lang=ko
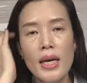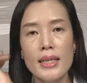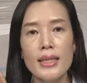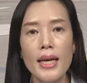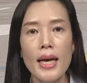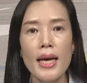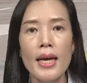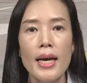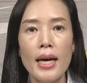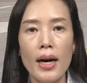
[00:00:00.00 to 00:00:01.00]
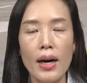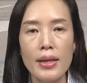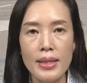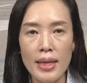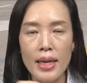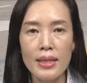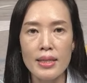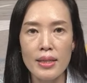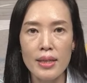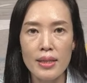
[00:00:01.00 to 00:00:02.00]
이게 어, 차량을
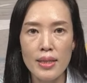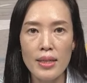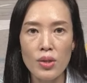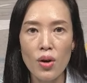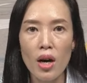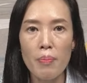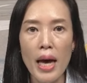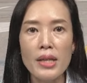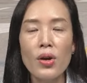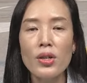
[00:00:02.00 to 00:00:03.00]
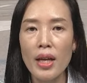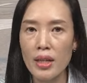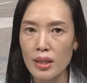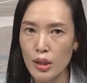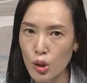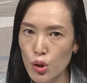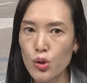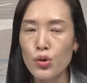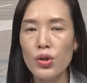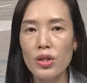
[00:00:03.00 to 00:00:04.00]
인식하는 센서가 매설된 그
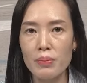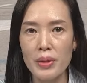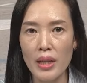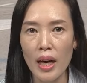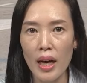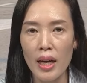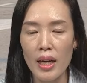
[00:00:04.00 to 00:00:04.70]
구역입니다.